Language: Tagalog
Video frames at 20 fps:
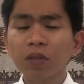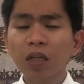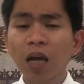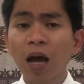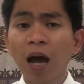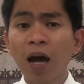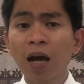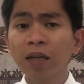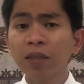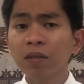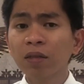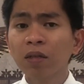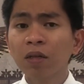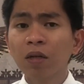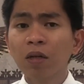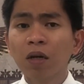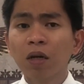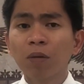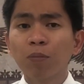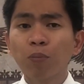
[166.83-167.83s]
at
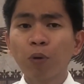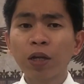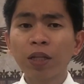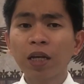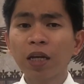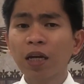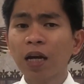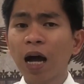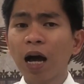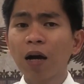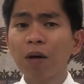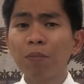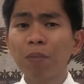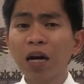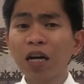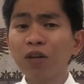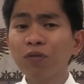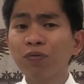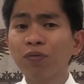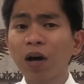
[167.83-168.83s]
pwede kang
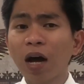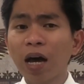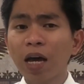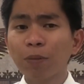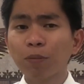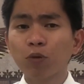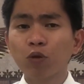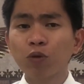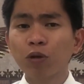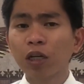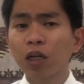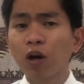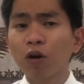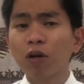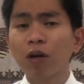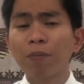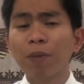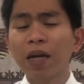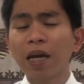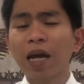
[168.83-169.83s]
ma-revive kung ikaw
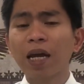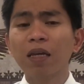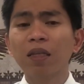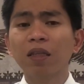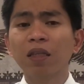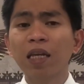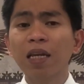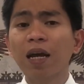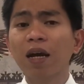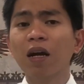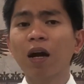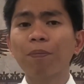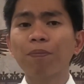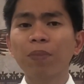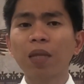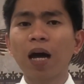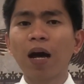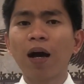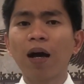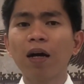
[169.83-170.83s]
naman ay tinanggap
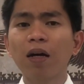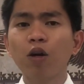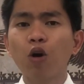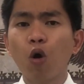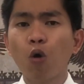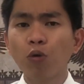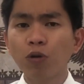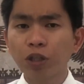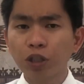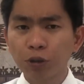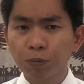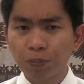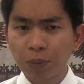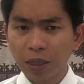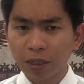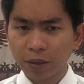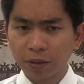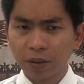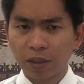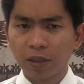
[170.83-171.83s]
na ang Holy
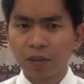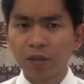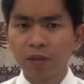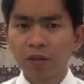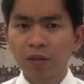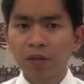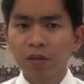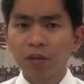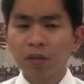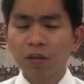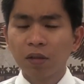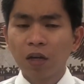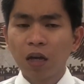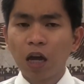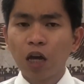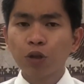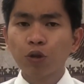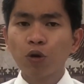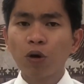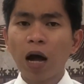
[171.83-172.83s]
Spirit.
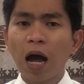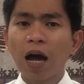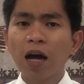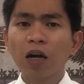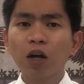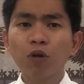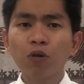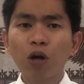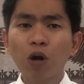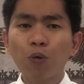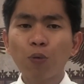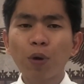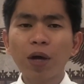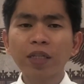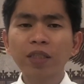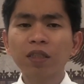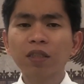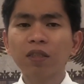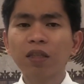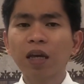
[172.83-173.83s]
Etong araw ng
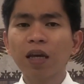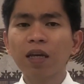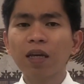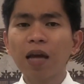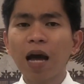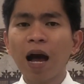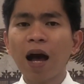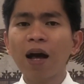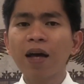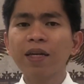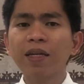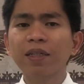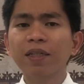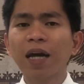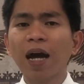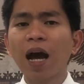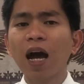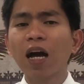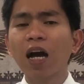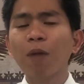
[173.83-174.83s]
Wednesday ay
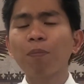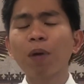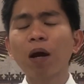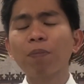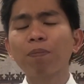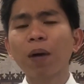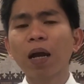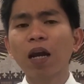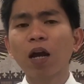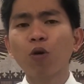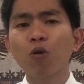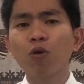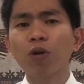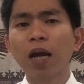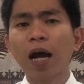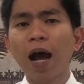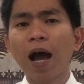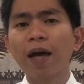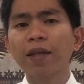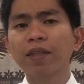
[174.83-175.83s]
nakakapagpalago
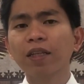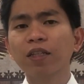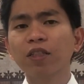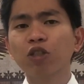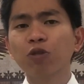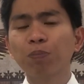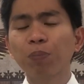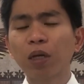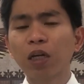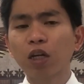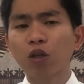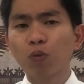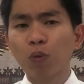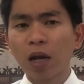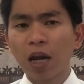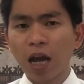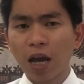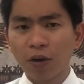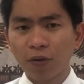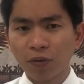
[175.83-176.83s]
ng ating spiritual
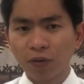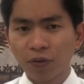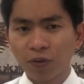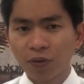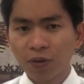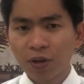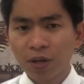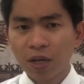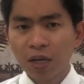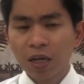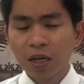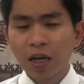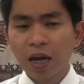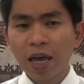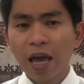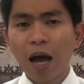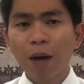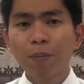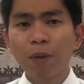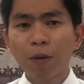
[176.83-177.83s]
life.
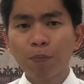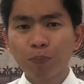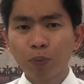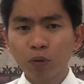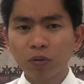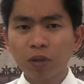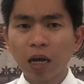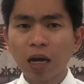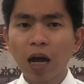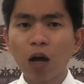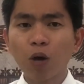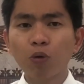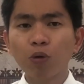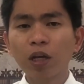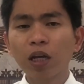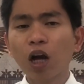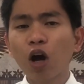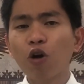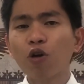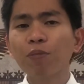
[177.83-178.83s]
Kaya magpunta ka. Kung
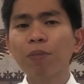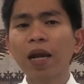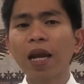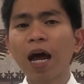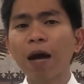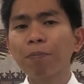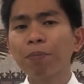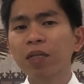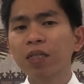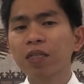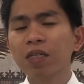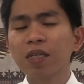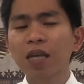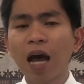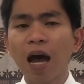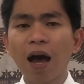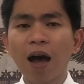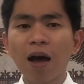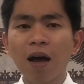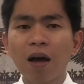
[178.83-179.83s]
ikaw ay malapit
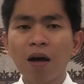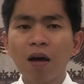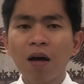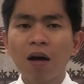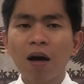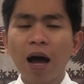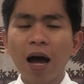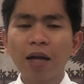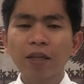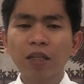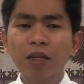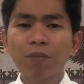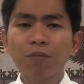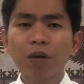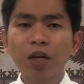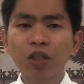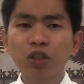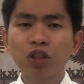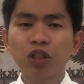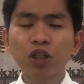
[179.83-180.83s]
sa ating
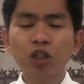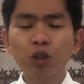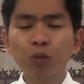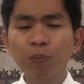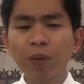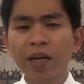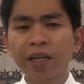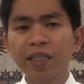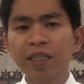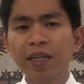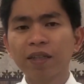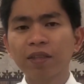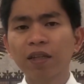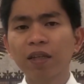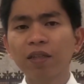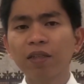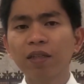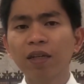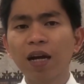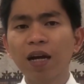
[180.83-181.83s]
main church, main
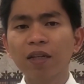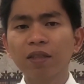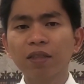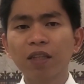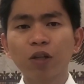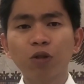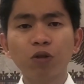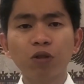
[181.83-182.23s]
cathedral sa